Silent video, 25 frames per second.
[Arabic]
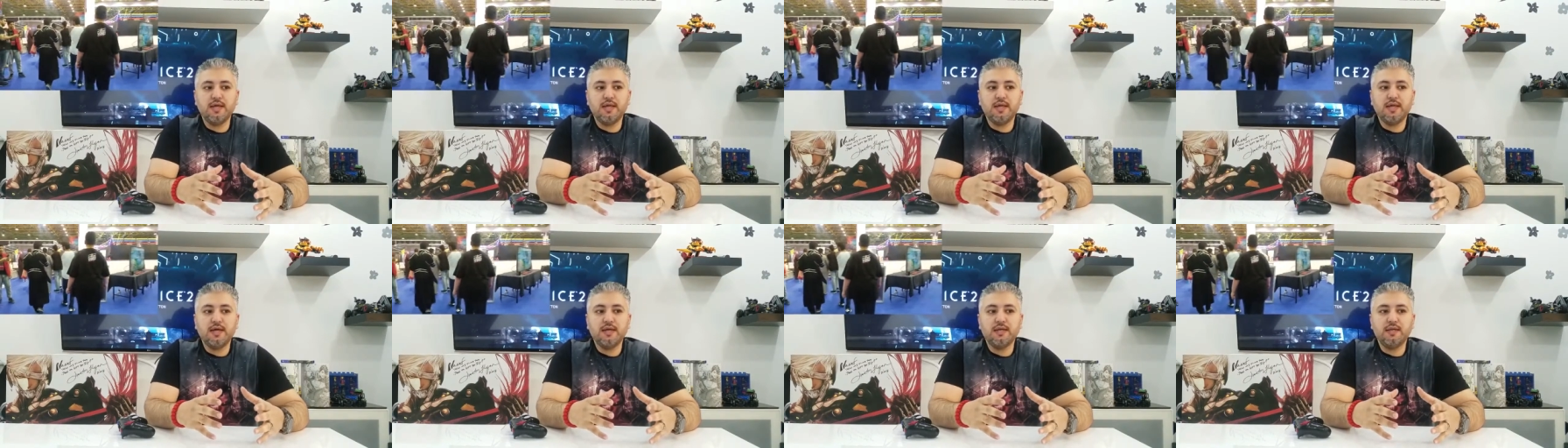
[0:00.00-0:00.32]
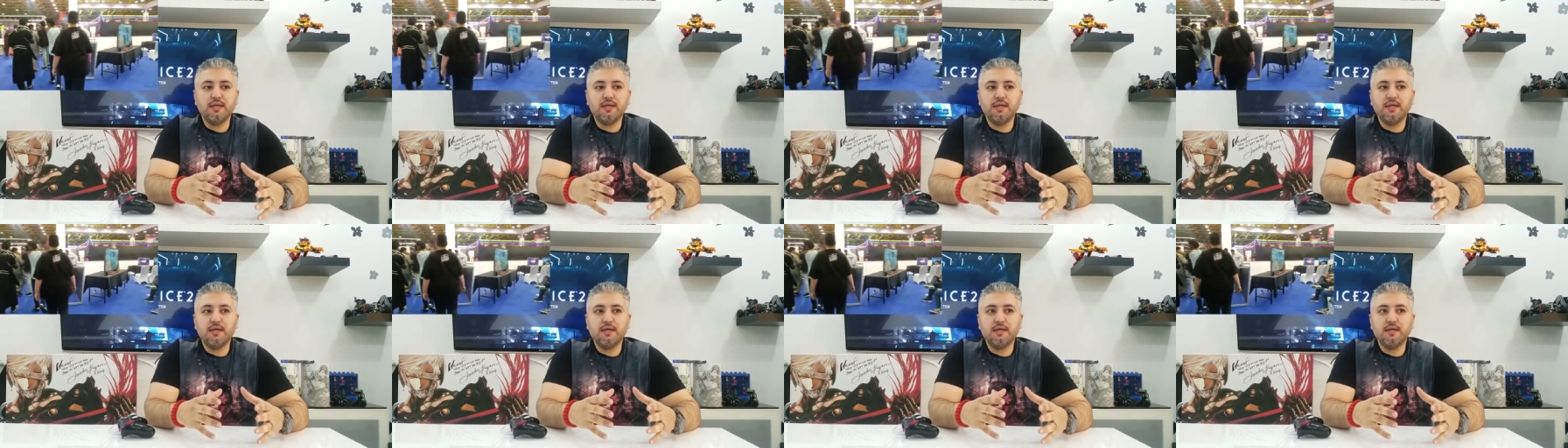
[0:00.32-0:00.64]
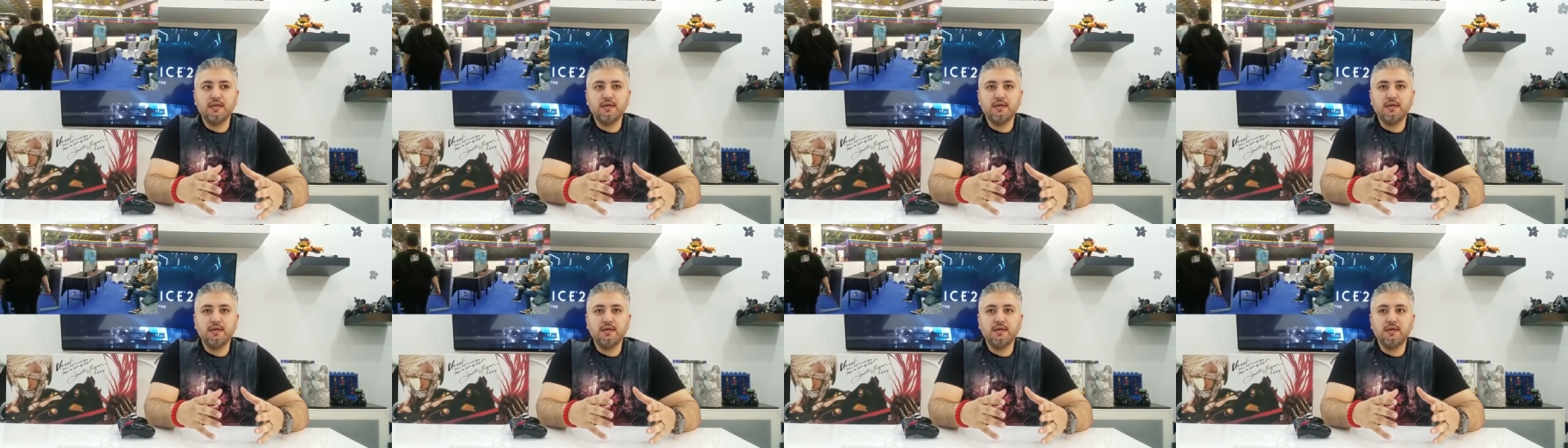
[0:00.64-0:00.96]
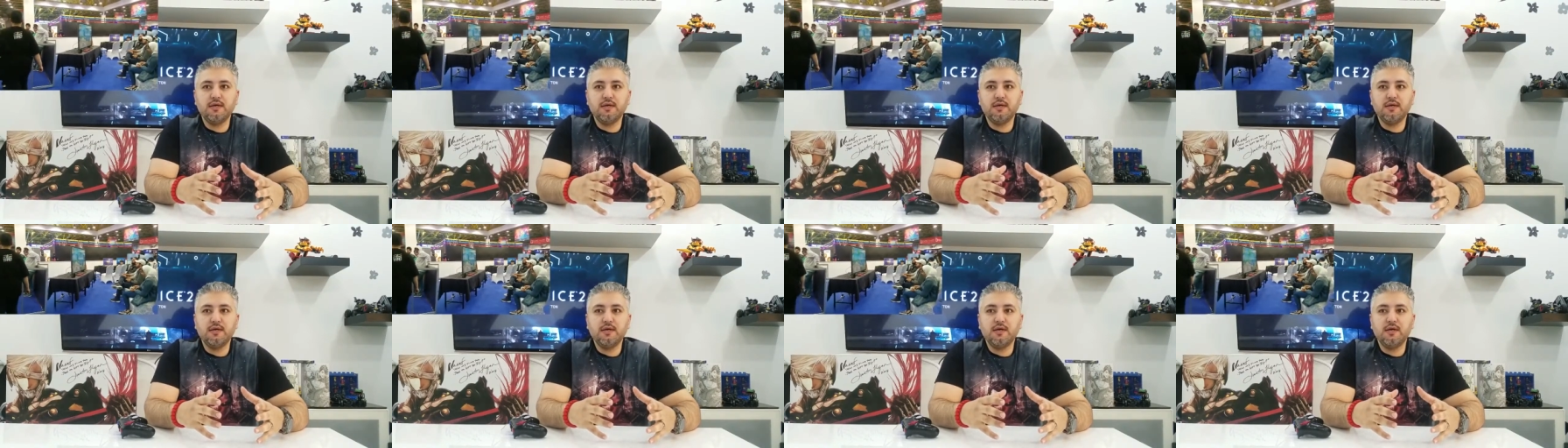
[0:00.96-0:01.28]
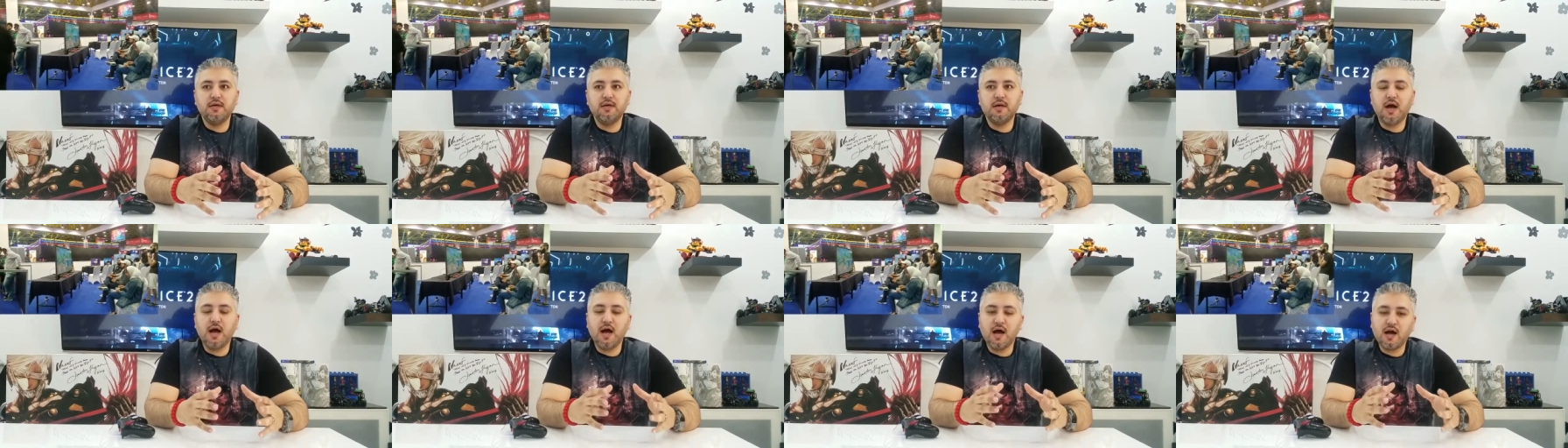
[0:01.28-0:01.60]
يعني
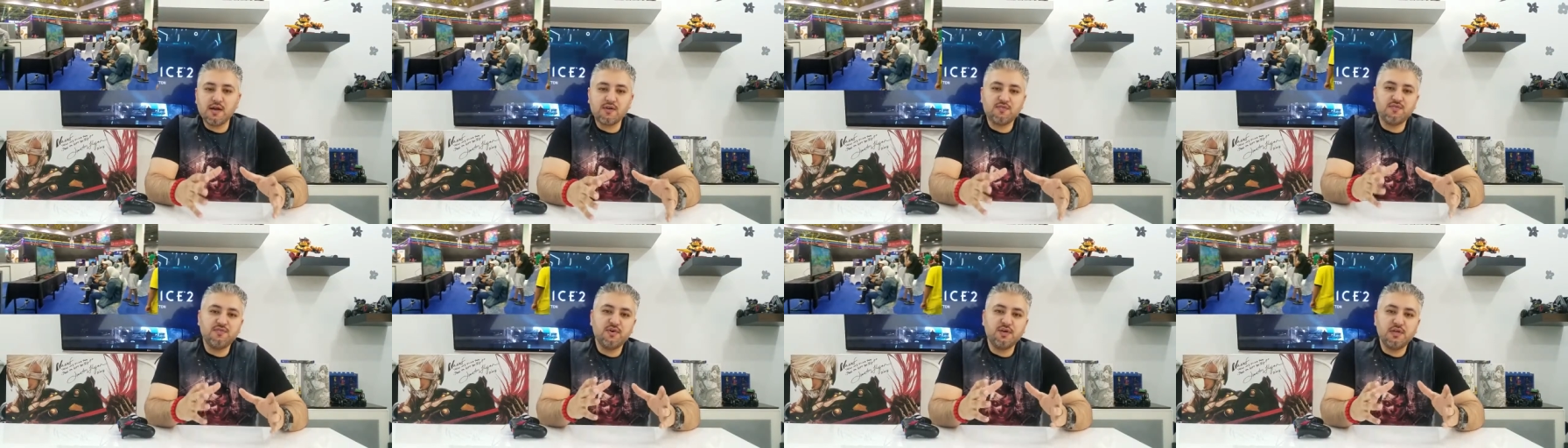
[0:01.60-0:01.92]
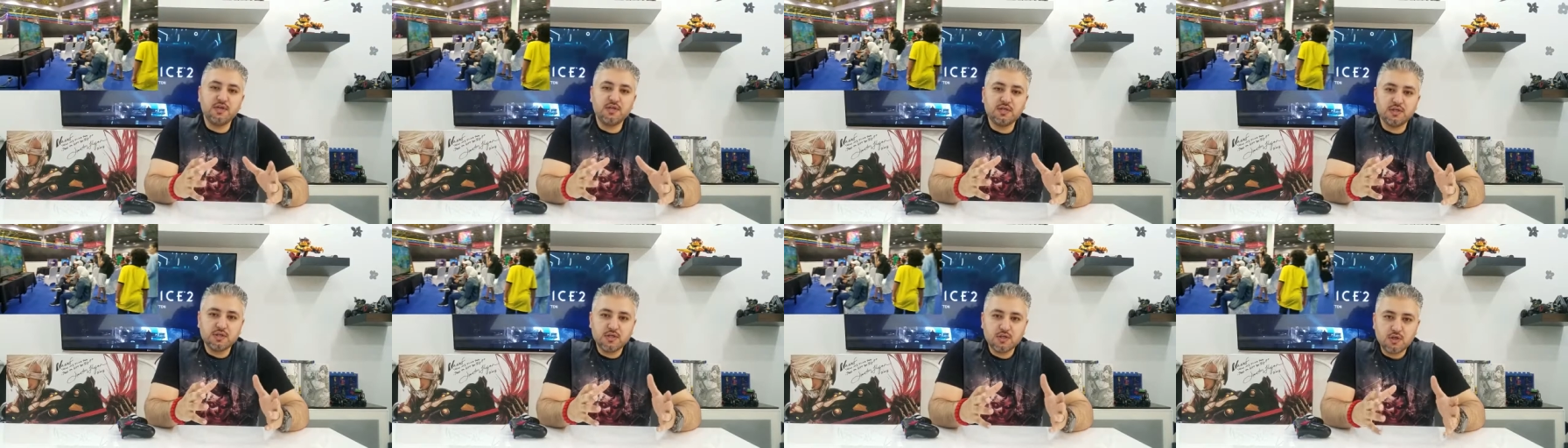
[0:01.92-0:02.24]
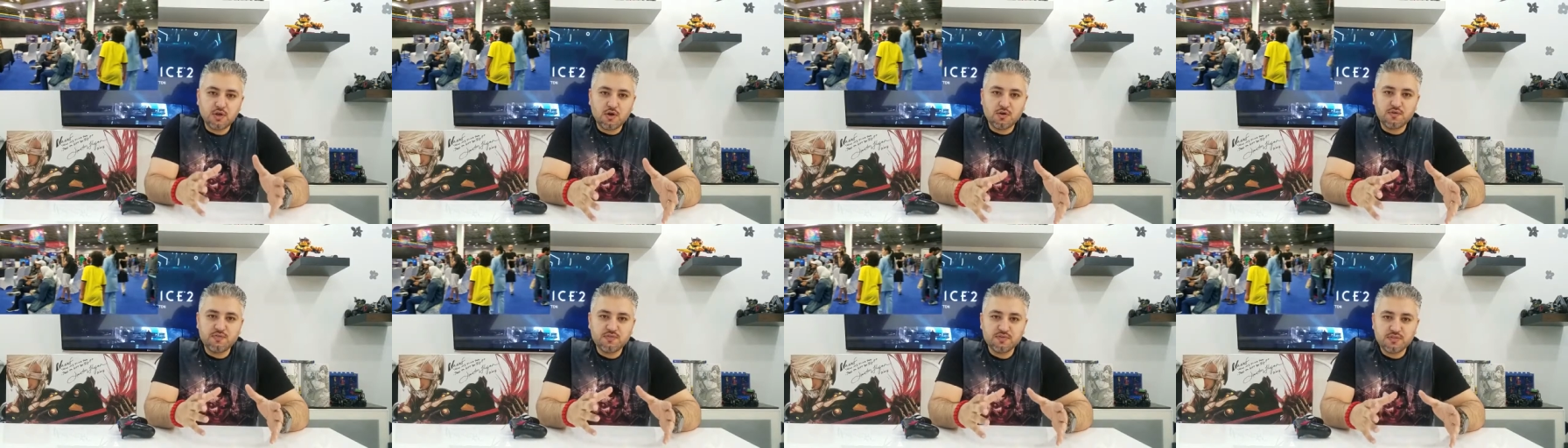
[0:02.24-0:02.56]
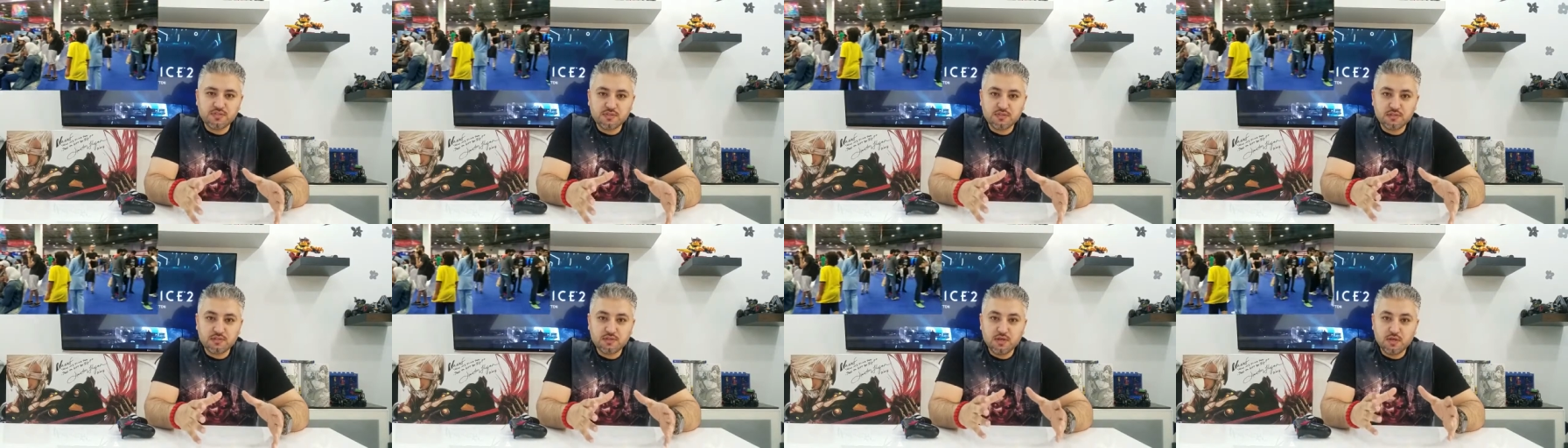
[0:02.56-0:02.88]
آه، عارفه كونفست